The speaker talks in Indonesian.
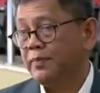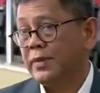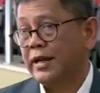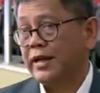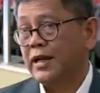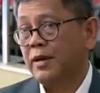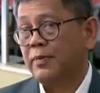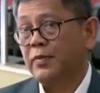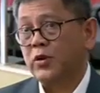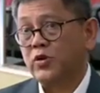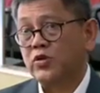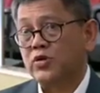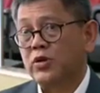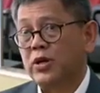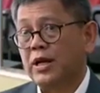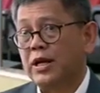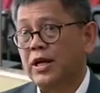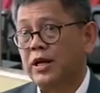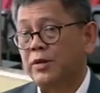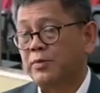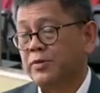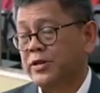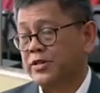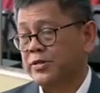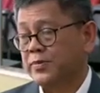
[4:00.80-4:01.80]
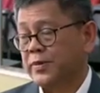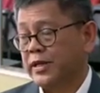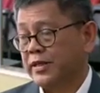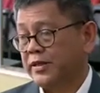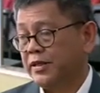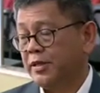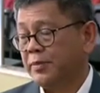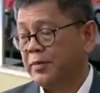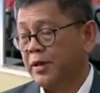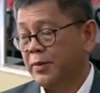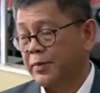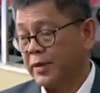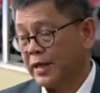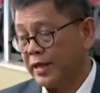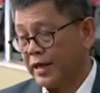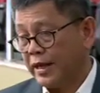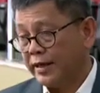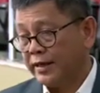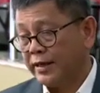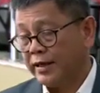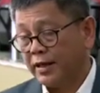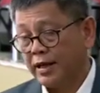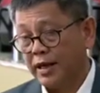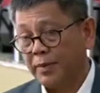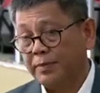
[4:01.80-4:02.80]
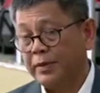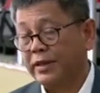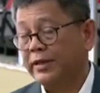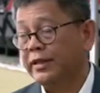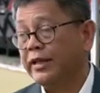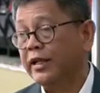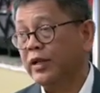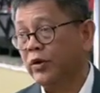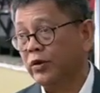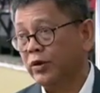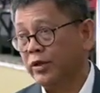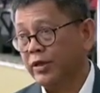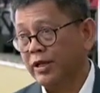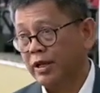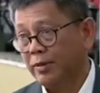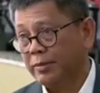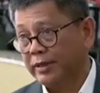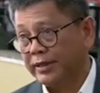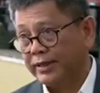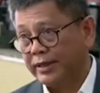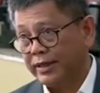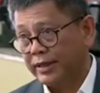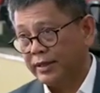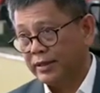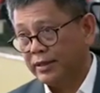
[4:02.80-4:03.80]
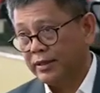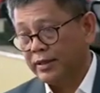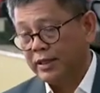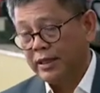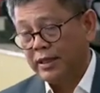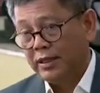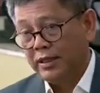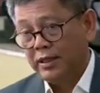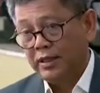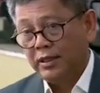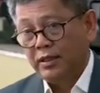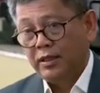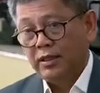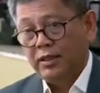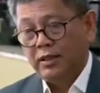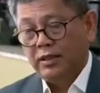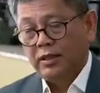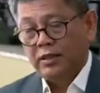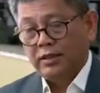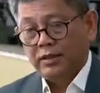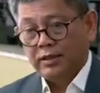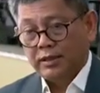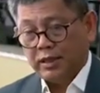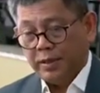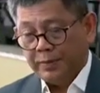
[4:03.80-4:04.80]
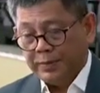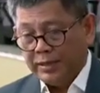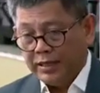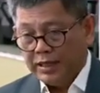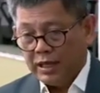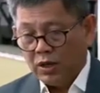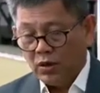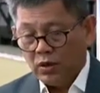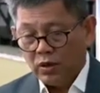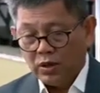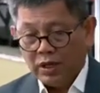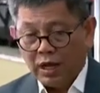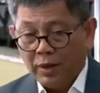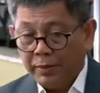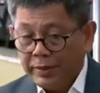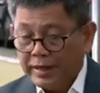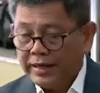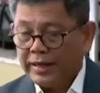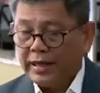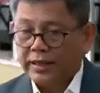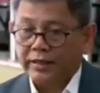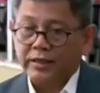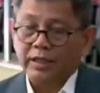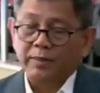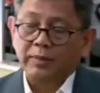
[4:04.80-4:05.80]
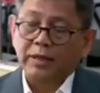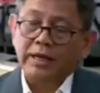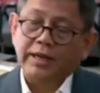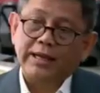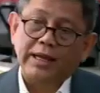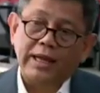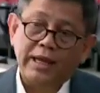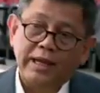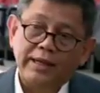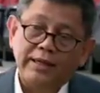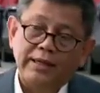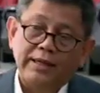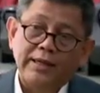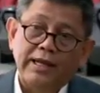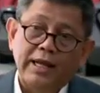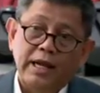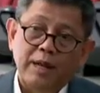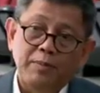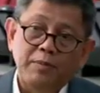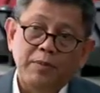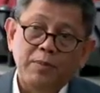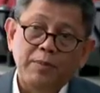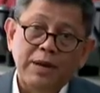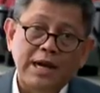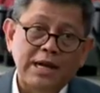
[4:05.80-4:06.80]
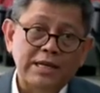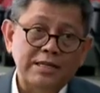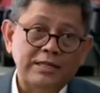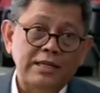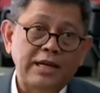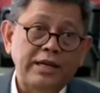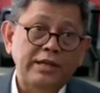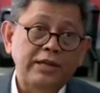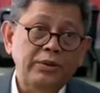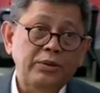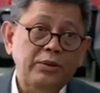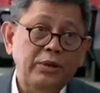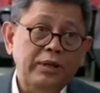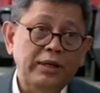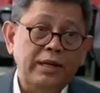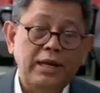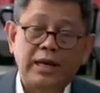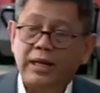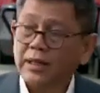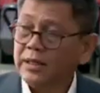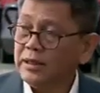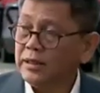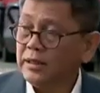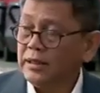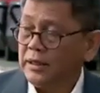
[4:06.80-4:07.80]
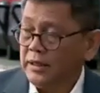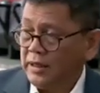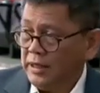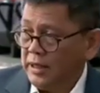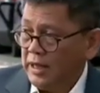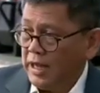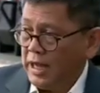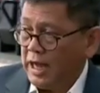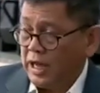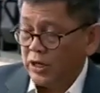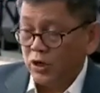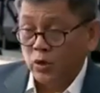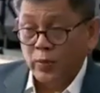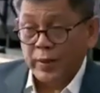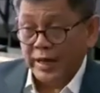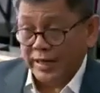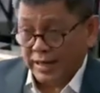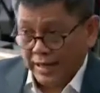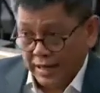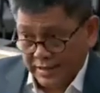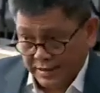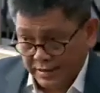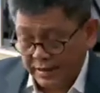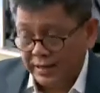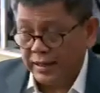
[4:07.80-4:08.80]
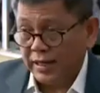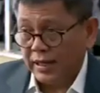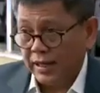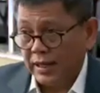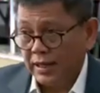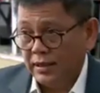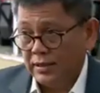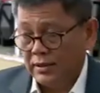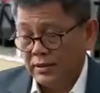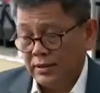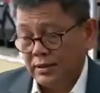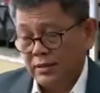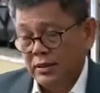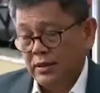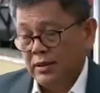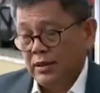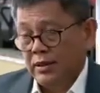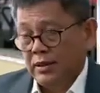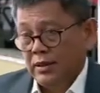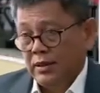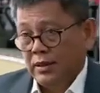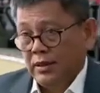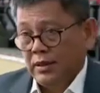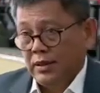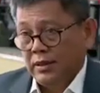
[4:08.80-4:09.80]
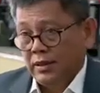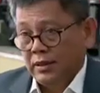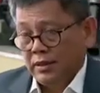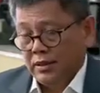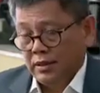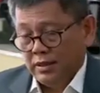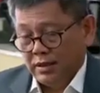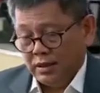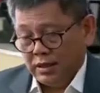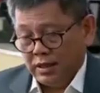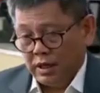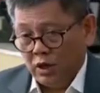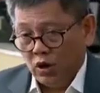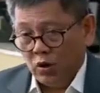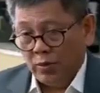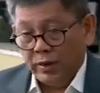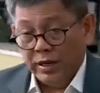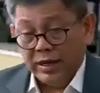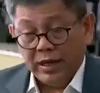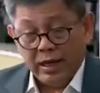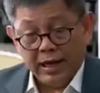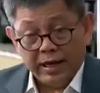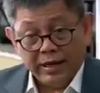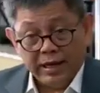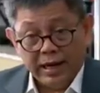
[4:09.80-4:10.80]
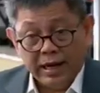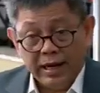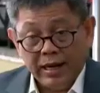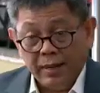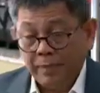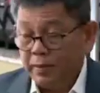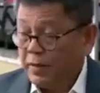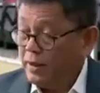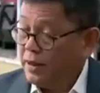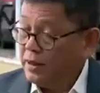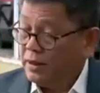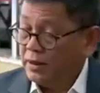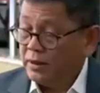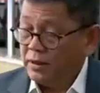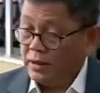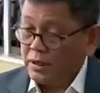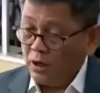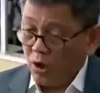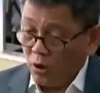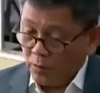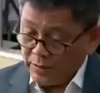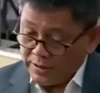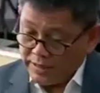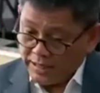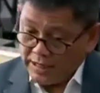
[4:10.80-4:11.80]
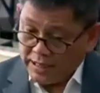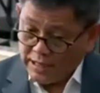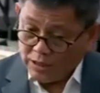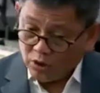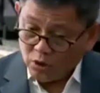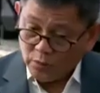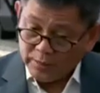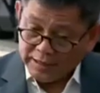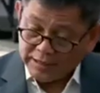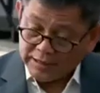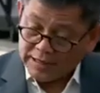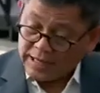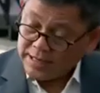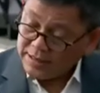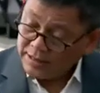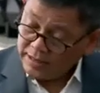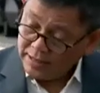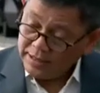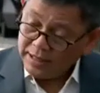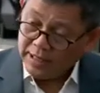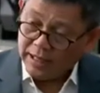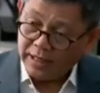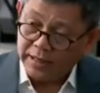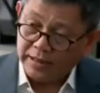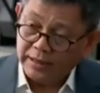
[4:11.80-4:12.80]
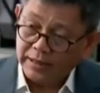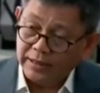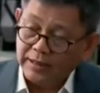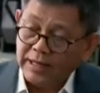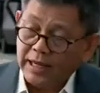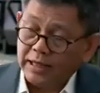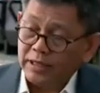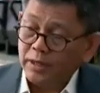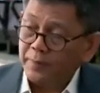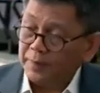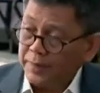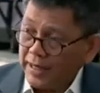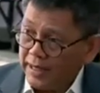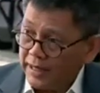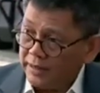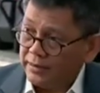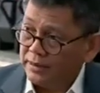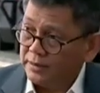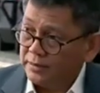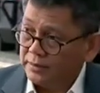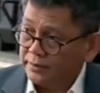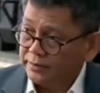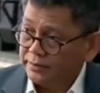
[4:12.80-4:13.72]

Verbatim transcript: pada persoalan perspektif apakah ini adalah penting atau tidak penting. Tetapi kalau kami nanti melihat di dalam pembahasan itu adalah argumentasinya kalau ada, kalau misalnya argumentasinya tidak tepat